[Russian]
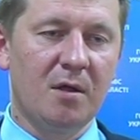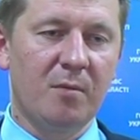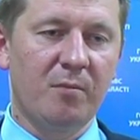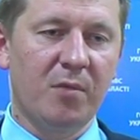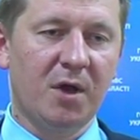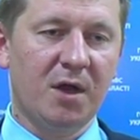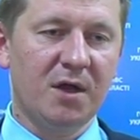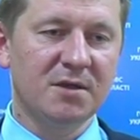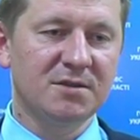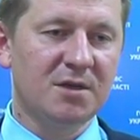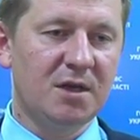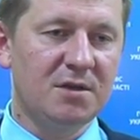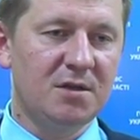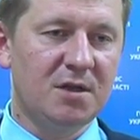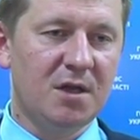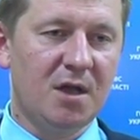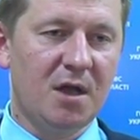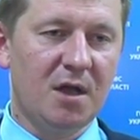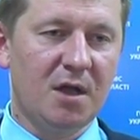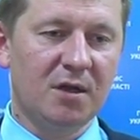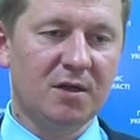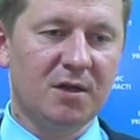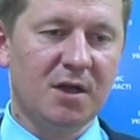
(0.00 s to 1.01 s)

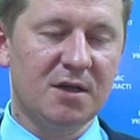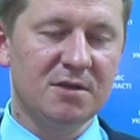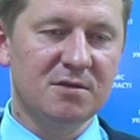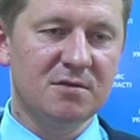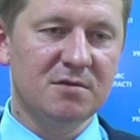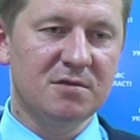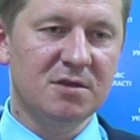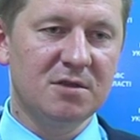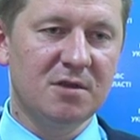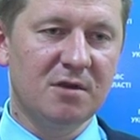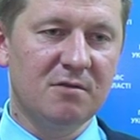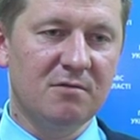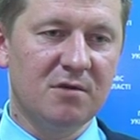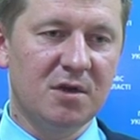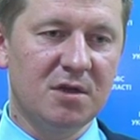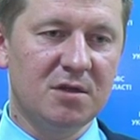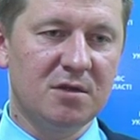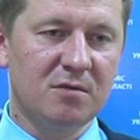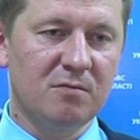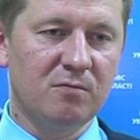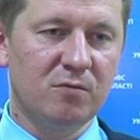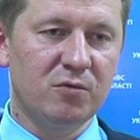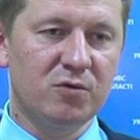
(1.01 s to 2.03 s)
Показания отказывается
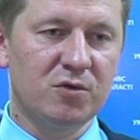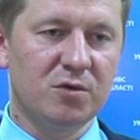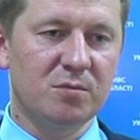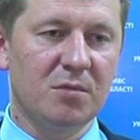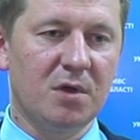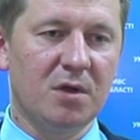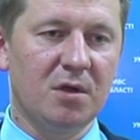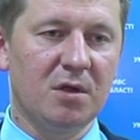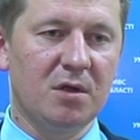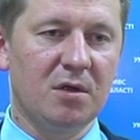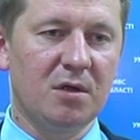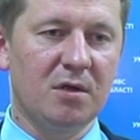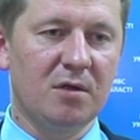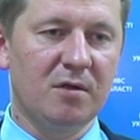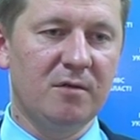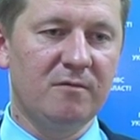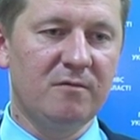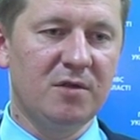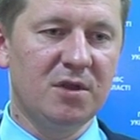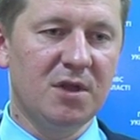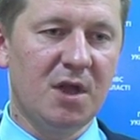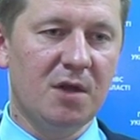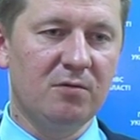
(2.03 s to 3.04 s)
давать. В общем, э,
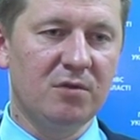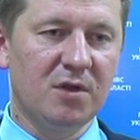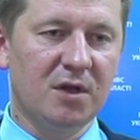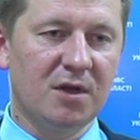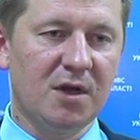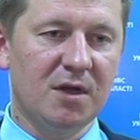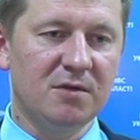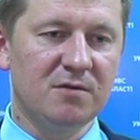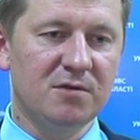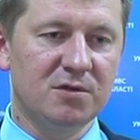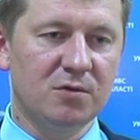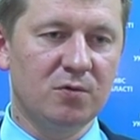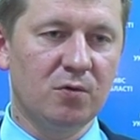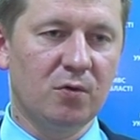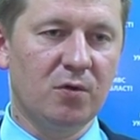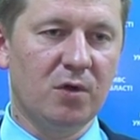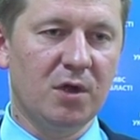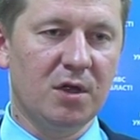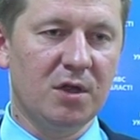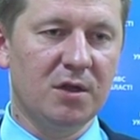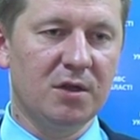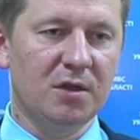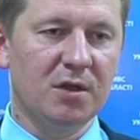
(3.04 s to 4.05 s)
вина его доказывается
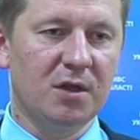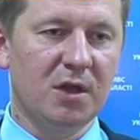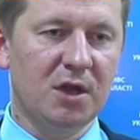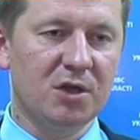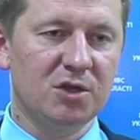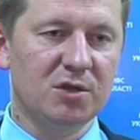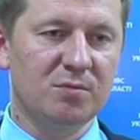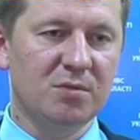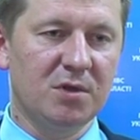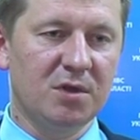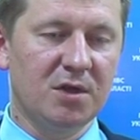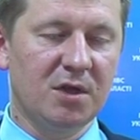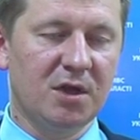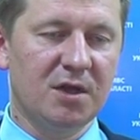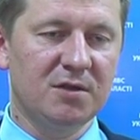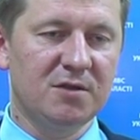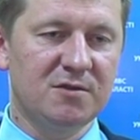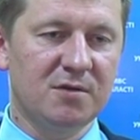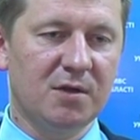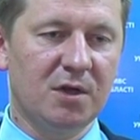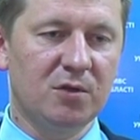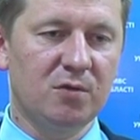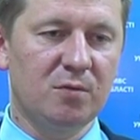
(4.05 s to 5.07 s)
только нашими
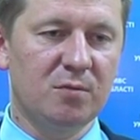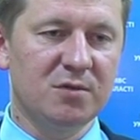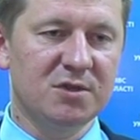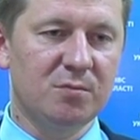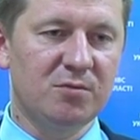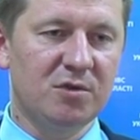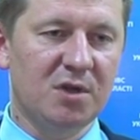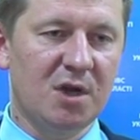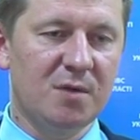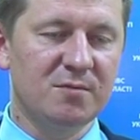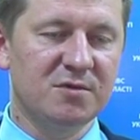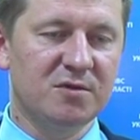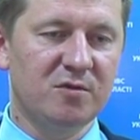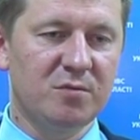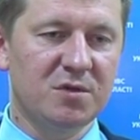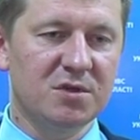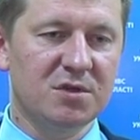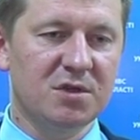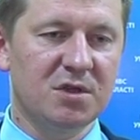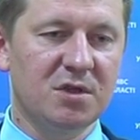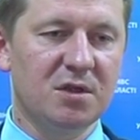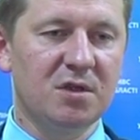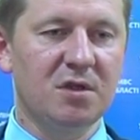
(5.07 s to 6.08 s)
доказательствами, которые мы собираем
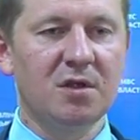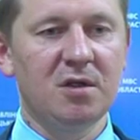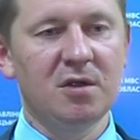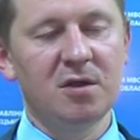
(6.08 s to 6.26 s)
совместно